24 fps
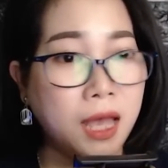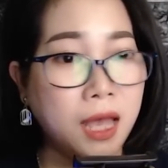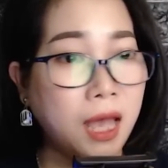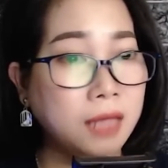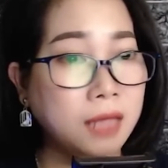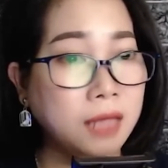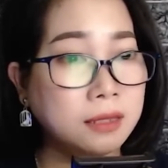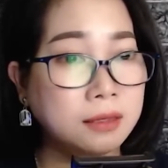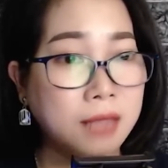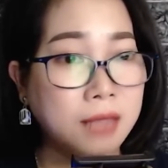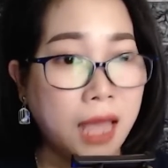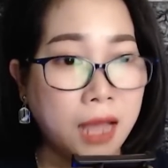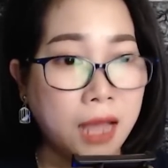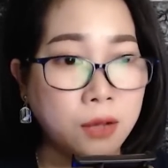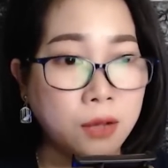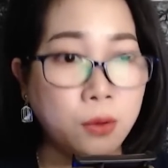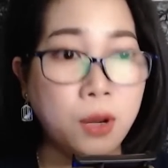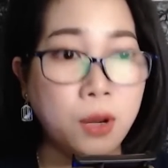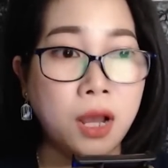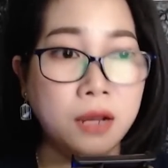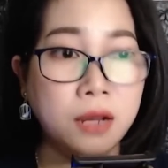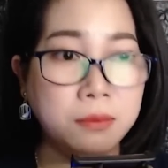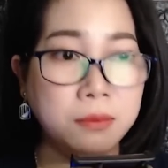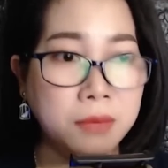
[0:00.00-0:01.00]
anh ta của
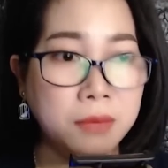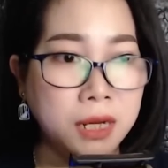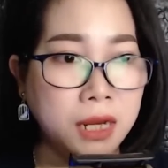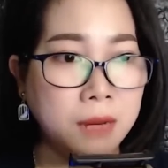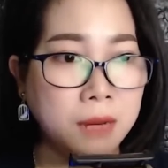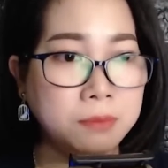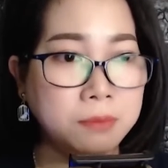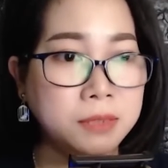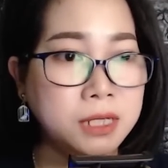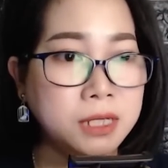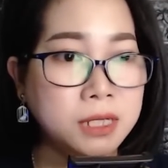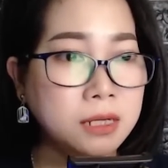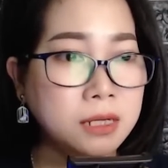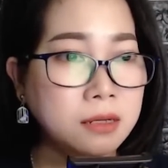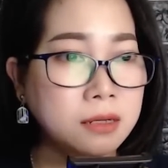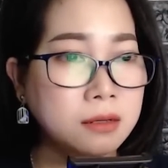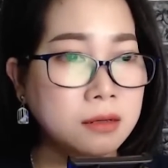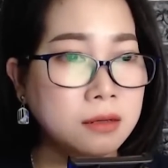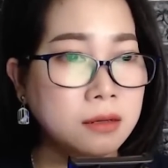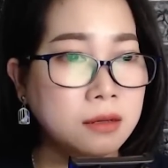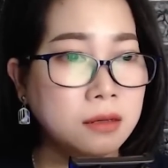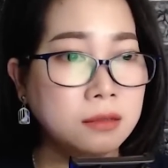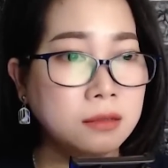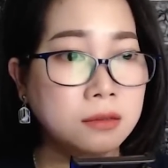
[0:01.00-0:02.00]
hơn mười năm trước
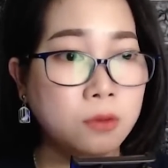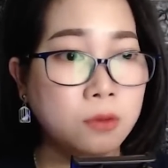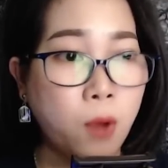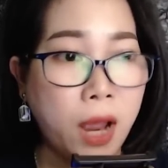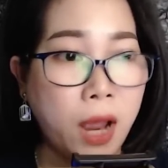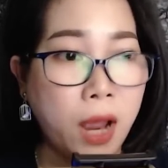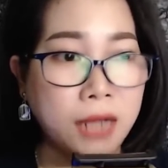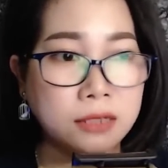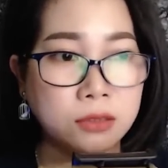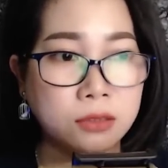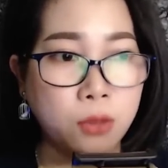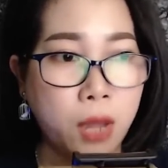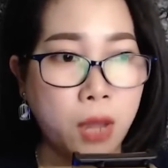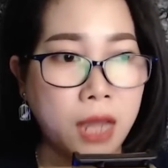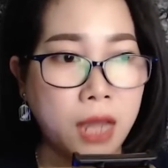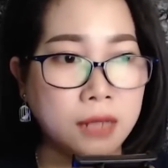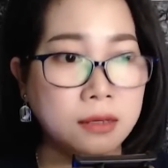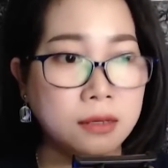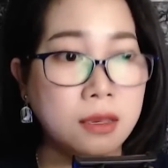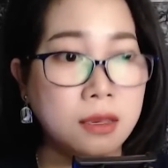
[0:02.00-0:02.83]
hoàn toàn